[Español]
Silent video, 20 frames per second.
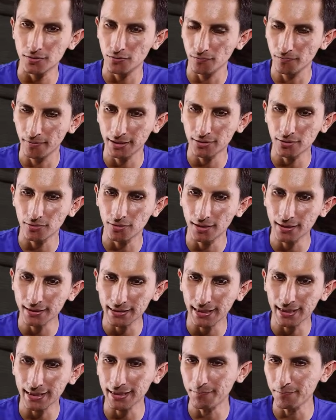su método de
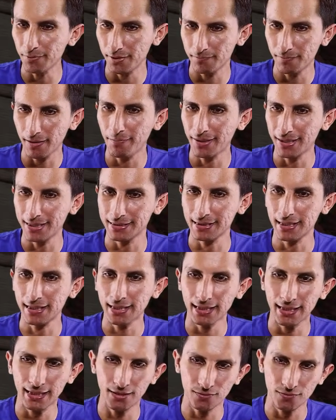descarga, pues va a aparecer
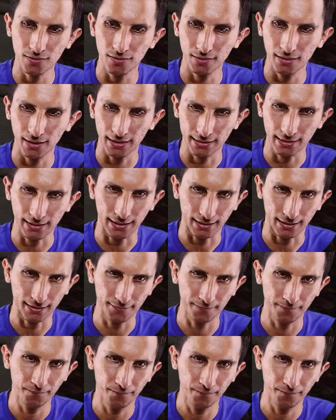acá la opción de descarga.